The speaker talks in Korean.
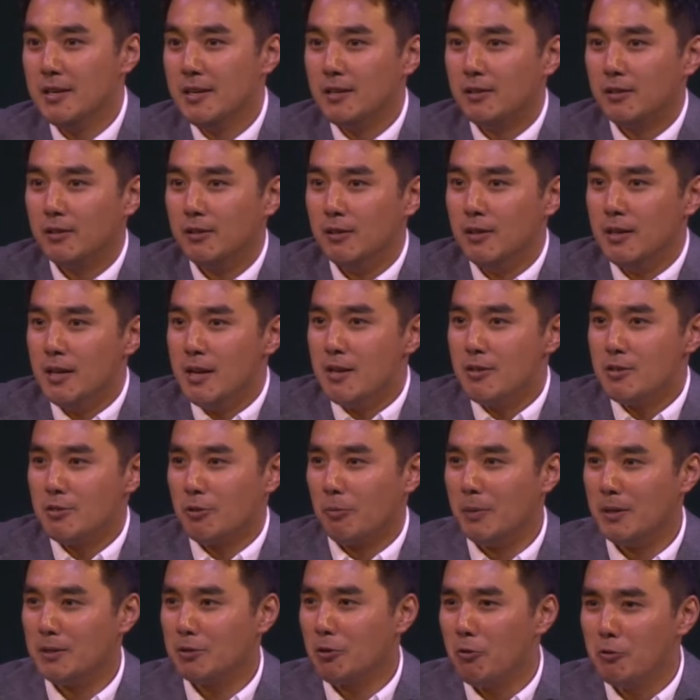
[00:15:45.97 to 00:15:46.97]
그
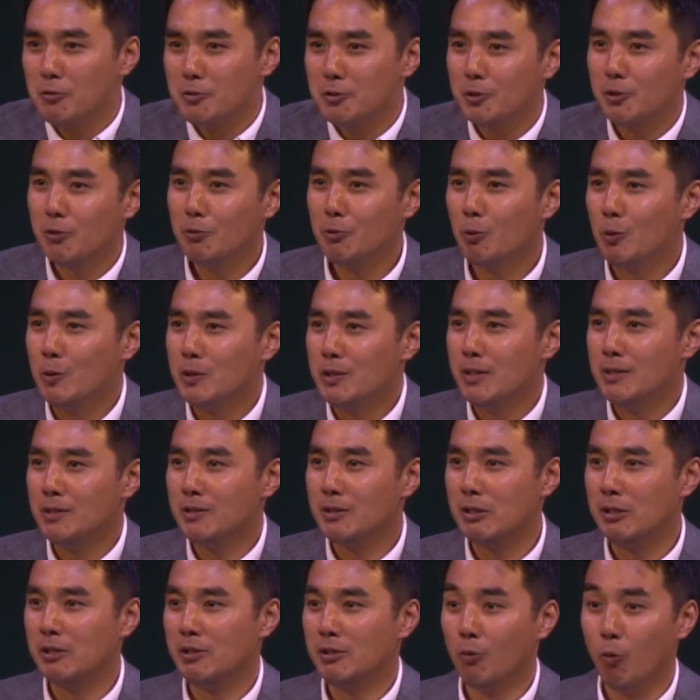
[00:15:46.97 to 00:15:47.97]
정말 성스러운 도시에서
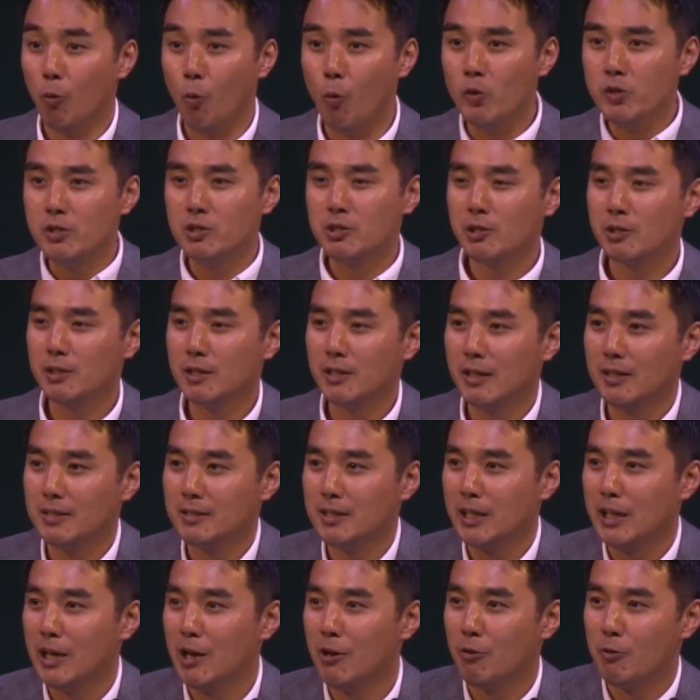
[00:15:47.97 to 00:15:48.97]
흘러는 온천이다
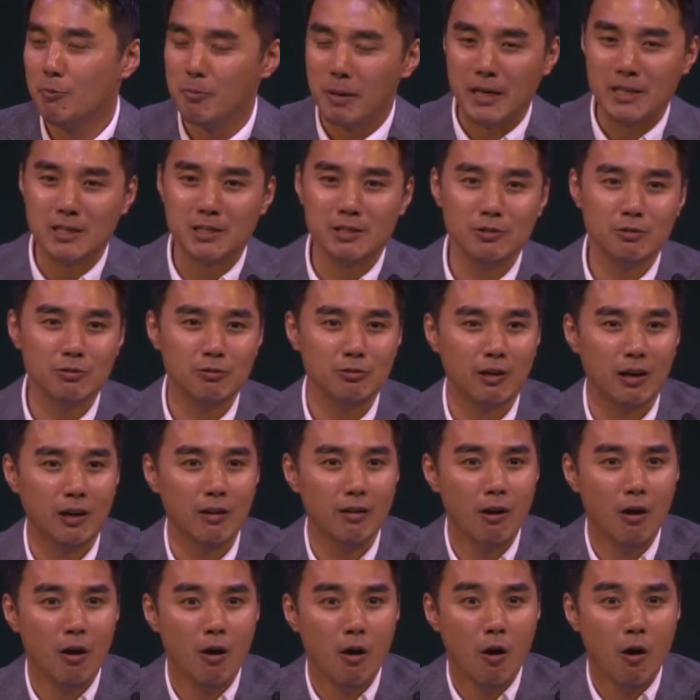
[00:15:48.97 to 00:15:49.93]
생각하고 마시는 순간